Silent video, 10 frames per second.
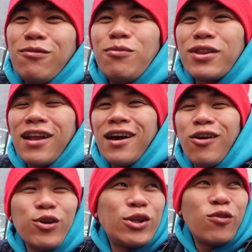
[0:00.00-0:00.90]
so pumunta lang
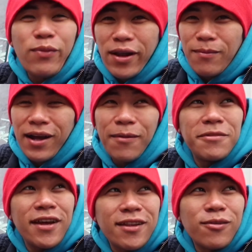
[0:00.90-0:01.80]
ako dito para
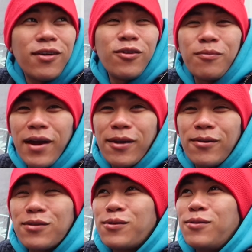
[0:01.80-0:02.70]
mag-update kung anong
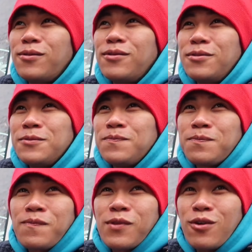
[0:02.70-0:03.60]
meron, kung
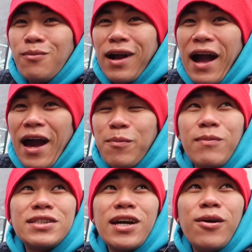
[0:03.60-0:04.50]
kung mag-hype
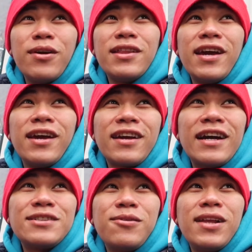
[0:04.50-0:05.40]
ba siya o hindi.
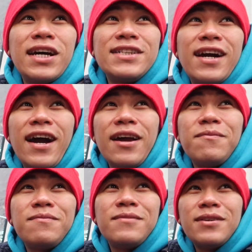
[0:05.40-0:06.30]
Kaso wala siyang
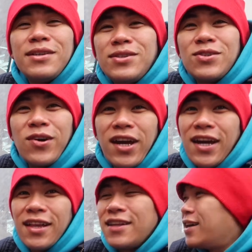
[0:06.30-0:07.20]
hype. So
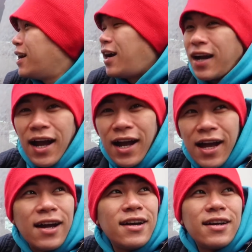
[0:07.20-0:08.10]
ayan, nga
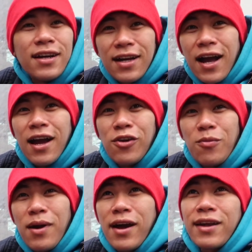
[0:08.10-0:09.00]
nga. Nga nga
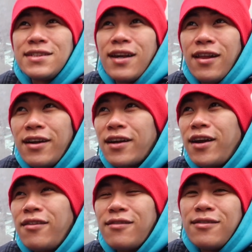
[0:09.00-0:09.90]
yung mga reseller
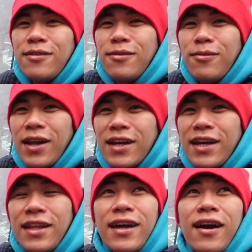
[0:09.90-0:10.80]
ngayon. Walang
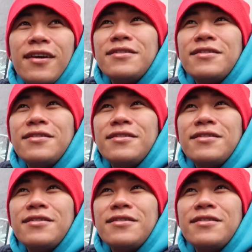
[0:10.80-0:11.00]
kita.